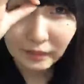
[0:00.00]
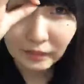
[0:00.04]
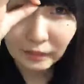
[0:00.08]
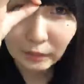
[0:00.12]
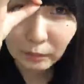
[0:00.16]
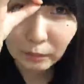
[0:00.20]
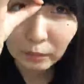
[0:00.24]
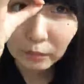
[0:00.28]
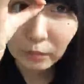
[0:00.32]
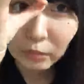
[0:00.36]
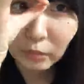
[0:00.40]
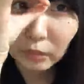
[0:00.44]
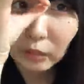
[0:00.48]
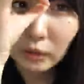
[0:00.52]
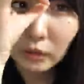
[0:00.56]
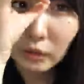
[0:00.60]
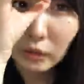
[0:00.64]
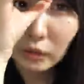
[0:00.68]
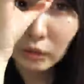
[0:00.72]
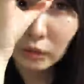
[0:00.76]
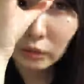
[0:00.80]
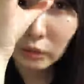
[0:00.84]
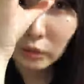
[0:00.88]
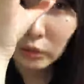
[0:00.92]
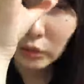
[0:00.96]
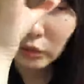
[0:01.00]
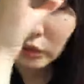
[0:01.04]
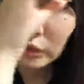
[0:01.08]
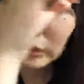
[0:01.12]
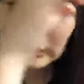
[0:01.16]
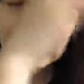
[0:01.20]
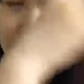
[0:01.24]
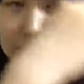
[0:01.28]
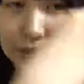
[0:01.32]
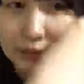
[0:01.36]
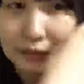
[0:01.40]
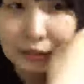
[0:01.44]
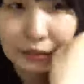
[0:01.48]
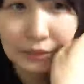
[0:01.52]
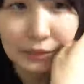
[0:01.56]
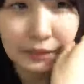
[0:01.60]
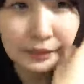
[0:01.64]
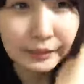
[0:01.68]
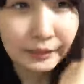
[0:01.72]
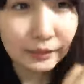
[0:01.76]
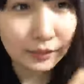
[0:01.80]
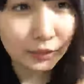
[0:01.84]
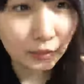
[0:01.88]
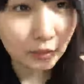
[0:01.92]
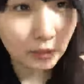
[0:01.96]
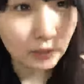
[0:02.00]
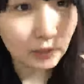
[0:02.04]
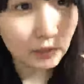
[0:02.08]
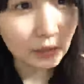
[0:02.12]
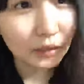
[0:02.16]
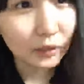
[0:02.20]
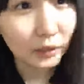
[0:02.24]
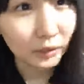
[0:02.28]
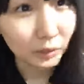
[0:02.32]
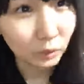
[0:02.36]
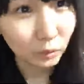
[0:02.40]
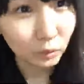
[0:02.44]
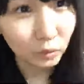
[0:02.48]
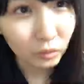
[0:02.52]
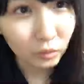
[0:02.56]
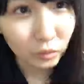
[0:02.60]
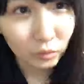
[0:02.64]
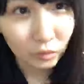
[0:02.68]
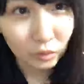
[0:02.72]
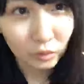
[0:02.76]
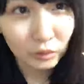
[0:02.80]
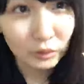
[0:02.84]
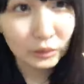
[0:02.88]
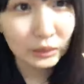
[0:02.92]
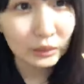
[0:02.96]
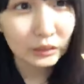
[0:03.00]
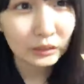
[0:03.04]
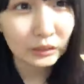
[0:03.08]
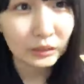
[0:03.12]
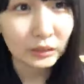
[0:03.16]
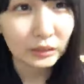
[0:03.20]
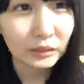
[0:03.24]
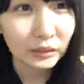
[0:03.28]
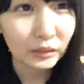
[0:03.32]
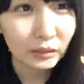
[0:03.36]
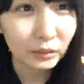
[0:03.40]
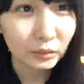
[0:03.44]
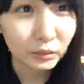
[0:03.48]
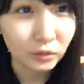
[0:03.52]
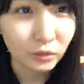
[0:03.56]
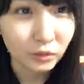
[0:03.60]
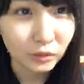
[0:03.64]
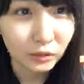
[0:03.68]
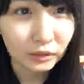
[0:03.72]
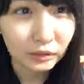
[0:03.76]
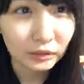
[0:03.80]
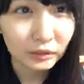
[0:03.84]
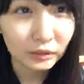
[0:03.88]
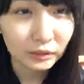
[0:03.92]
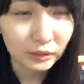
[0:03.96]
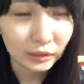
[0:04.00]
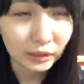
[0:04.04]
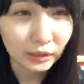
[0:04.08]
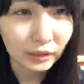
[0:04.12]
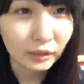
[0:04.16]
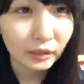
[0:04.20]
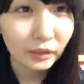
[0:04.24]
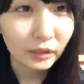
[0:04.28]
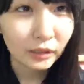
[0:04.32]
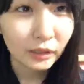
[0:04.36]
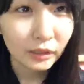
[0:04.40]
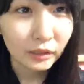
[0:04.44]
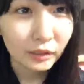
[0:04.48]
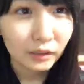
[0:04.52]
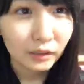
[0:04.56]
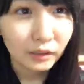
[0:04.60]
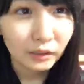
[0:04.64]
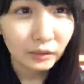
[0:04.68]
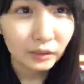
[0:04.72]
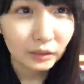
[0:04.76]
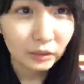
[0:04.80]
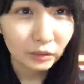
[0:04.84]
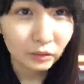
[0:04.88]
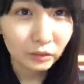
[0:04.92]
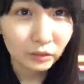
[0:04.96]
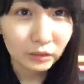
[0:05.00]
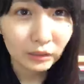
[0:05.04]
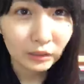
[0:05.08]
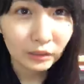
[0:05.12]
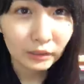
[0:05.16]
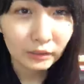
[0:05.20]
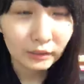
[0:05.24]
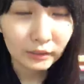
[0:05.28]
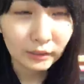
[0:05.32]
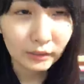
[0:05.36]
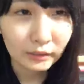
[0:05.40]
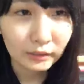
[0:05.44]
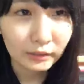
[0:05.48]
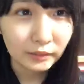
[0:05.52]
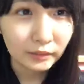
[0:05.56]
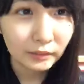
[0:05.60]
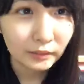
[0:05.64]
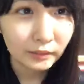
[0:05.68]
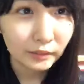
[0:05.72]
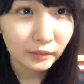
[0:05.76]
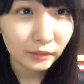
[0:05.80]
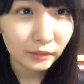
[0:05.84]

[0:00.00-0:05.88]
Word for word: でももうフォローしていただけてるだけで本当にありがたいことですねいろんな方に